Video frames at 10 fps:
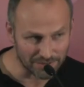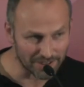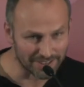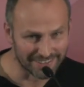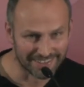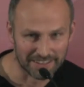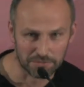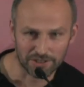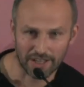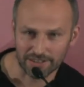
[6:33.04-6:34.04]
es war dann
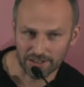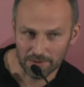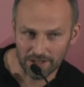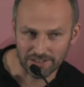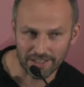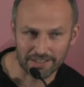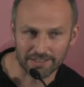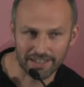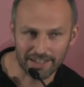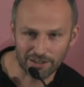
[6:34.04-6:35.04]
im Standard, haben wir einen ganz kleinen
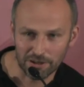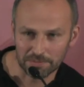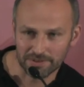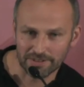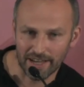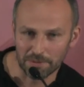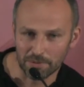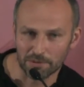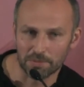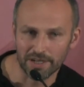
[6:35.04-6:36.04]
Artikel gehabt, Ellie
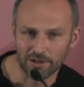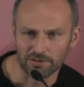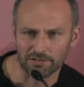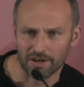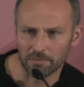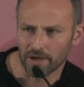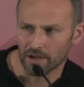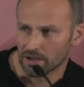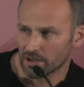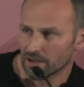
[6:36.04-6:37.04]
McBeal, und auf
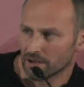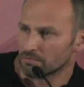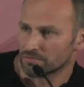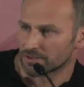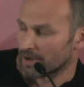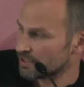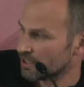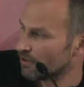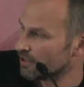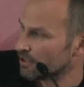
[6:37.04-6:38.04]
einmal
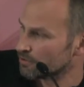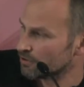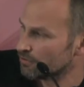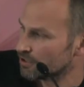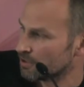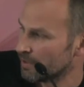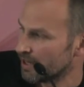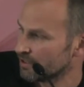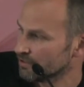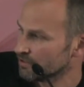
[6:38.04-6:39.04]
20 Leute haben sich sofort
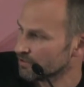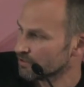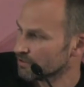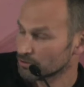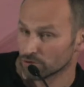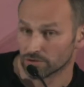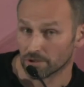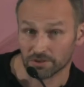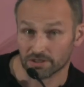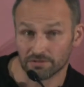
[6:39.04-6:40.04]
gemeldet und
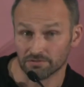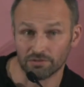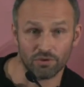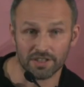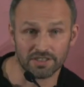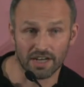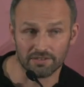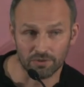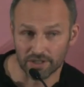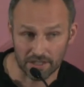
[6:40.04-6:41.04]
haben gesagt, wir wollen das
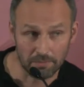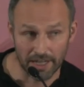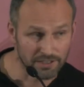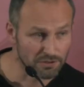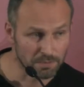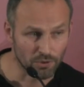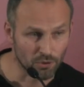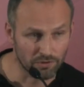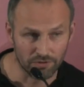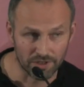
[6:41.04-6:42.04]
auch, wir wollen ein
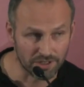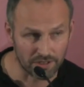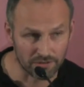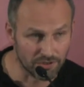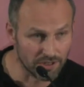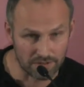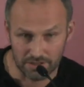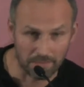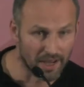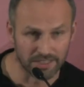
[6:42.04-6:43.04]
Gemeinschaftsbüro, wir wollen irgendwie
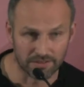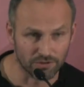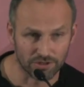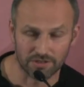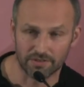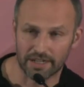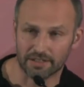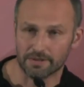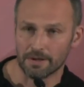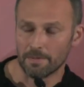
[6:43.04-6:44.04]
gemeinsam was
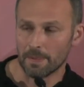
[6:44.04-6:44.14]
entwickeln.